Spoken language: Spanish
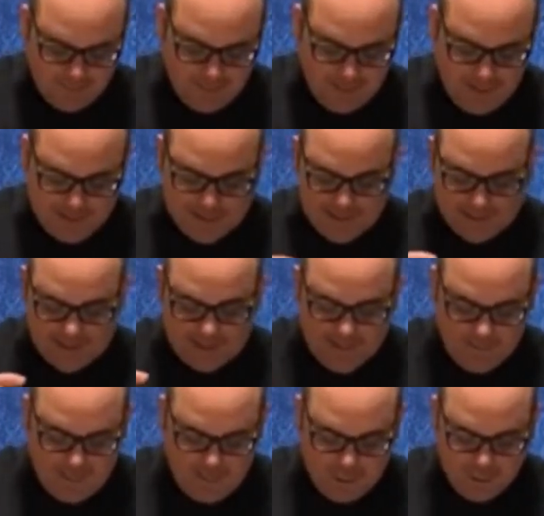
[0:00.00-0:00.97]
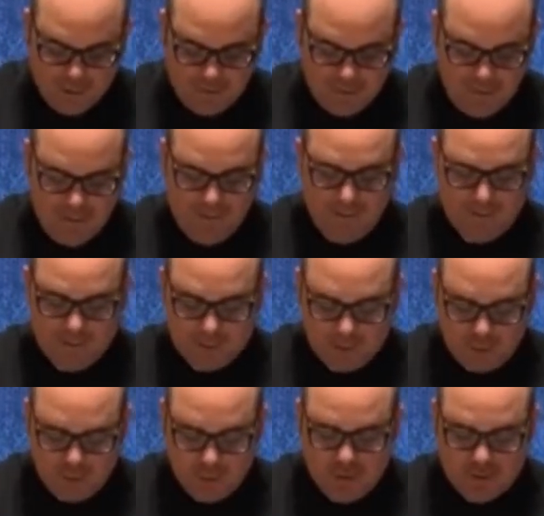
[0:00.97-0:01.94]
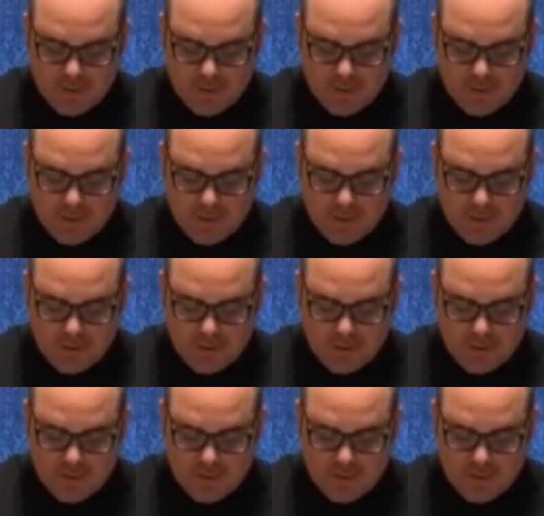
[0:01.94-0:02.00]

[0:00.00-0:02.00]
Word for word: este estribillo que dice, estoy